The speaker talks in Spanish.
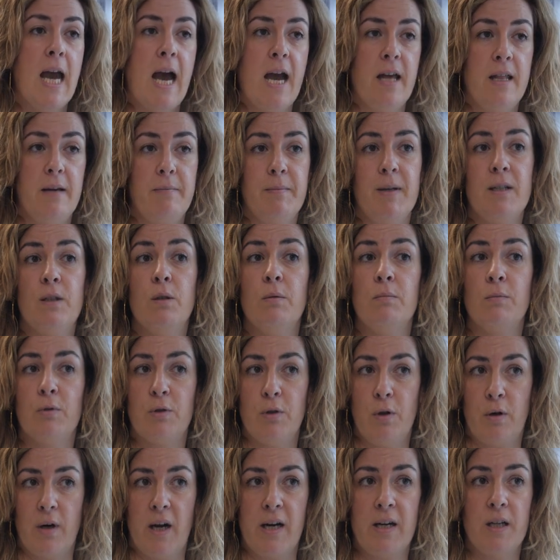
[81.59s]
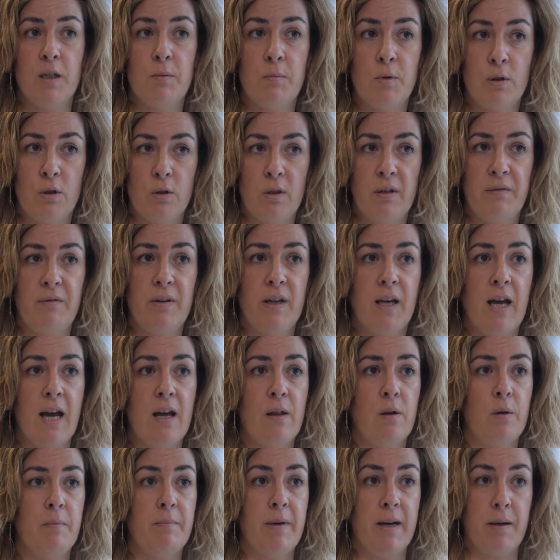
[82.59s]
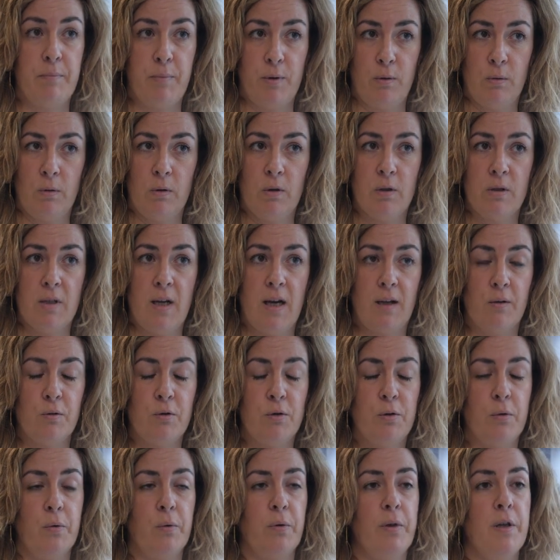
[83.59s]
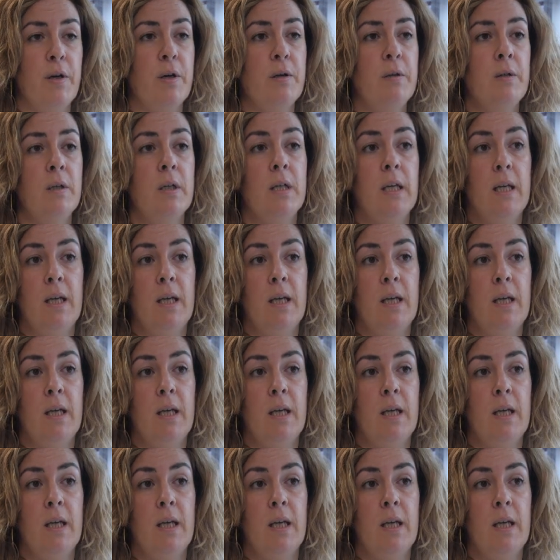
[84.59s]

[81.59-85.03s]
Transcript: además somos organismo notificado para productos de la construcción